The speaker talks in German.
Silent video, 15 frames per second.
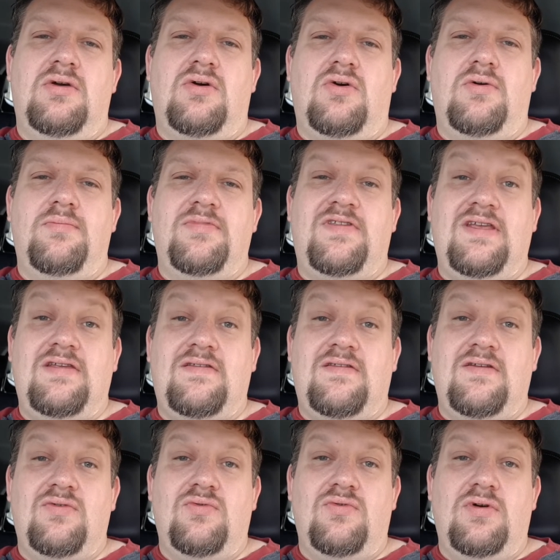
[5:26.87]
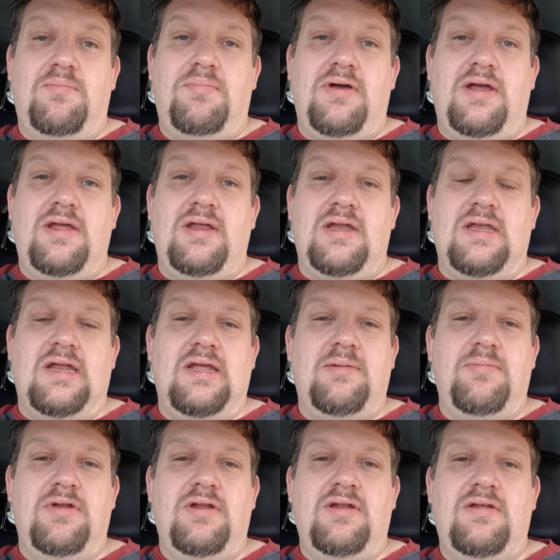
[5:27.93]
um 16 Uhr bei
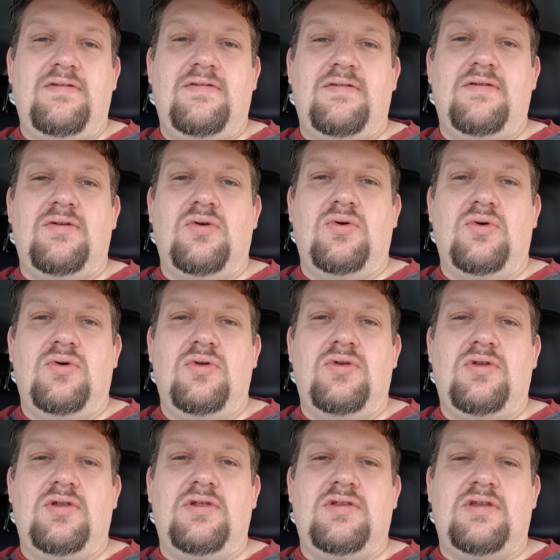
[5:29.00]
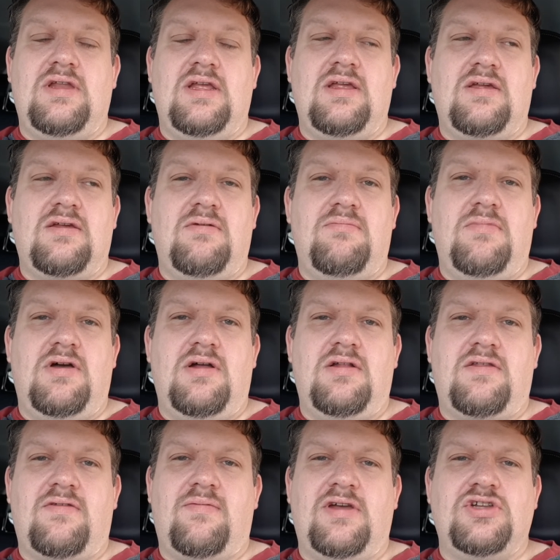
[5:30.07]
Nameless und ich denke
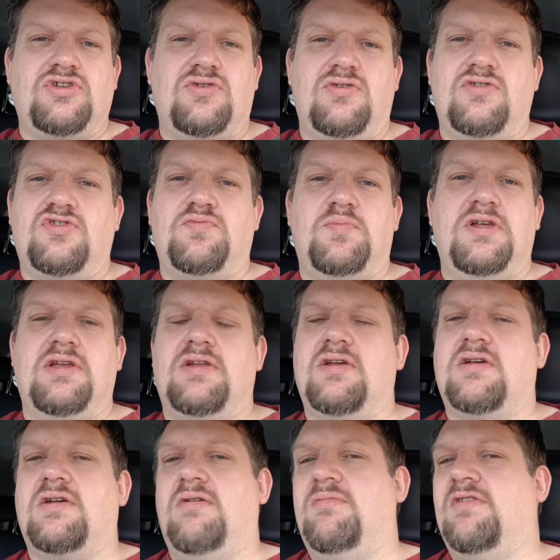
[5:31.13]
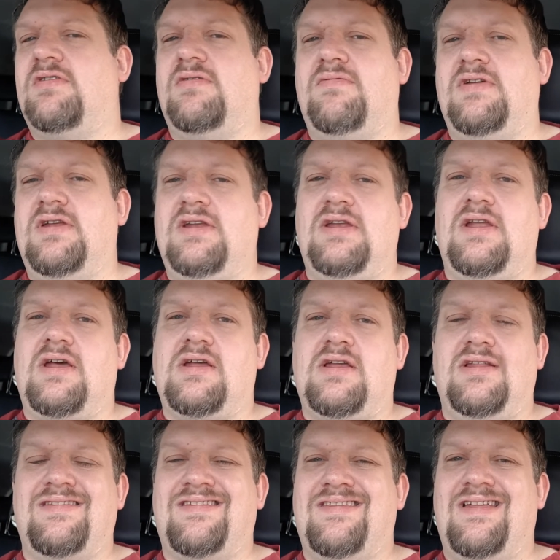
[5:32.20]
mal zwei Stunden später kann man es aber in den
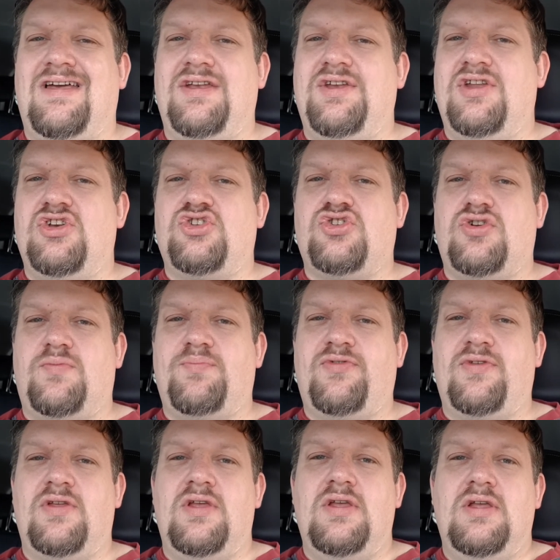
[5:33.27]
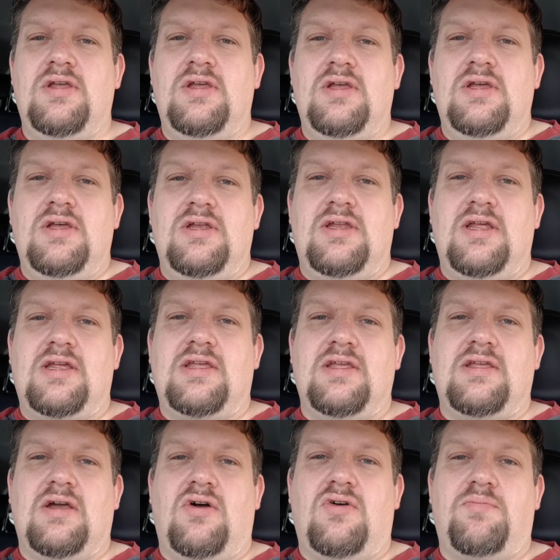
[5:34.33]
ganzen anderen Shops, denke
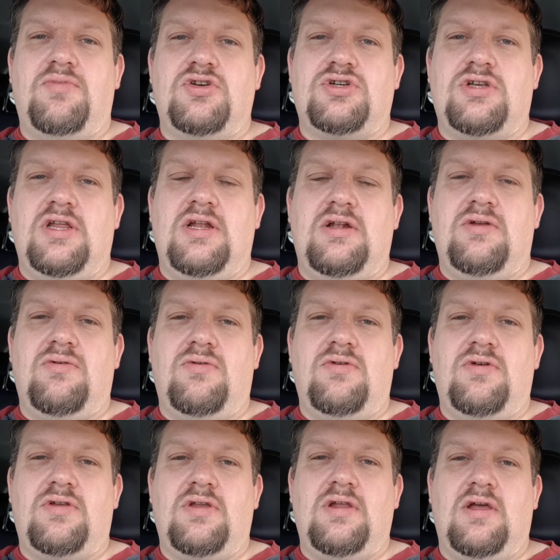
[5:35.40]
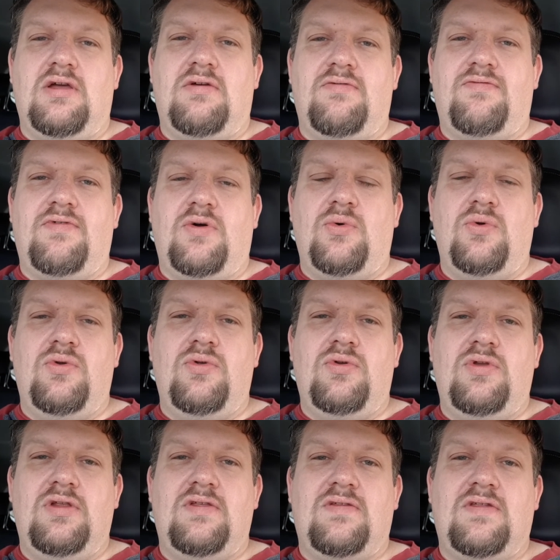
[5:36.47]
ich, auch bestellen. Und ja, VÖ
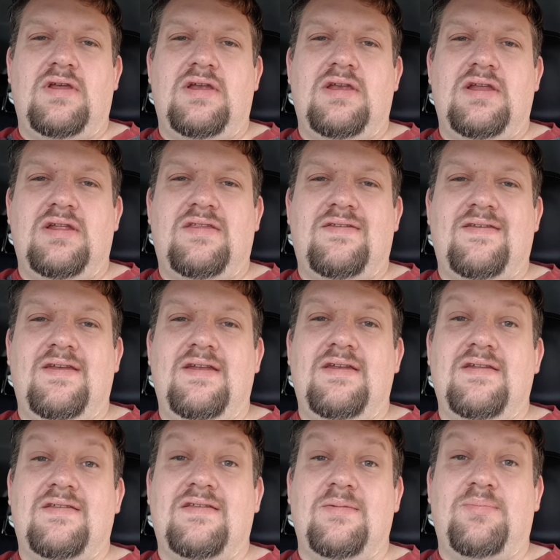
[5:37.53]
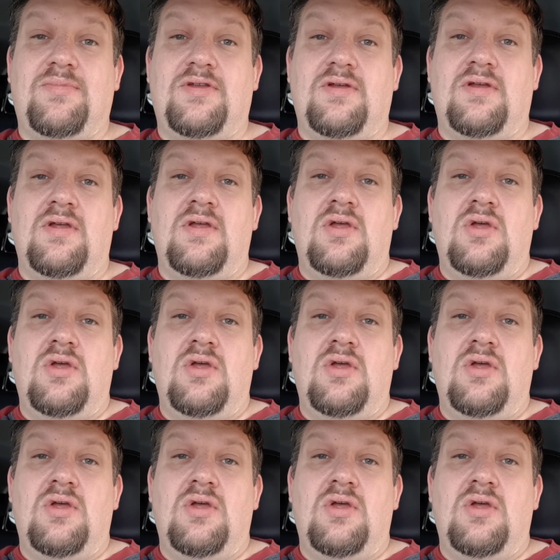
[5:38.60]
ist dann der 10.7.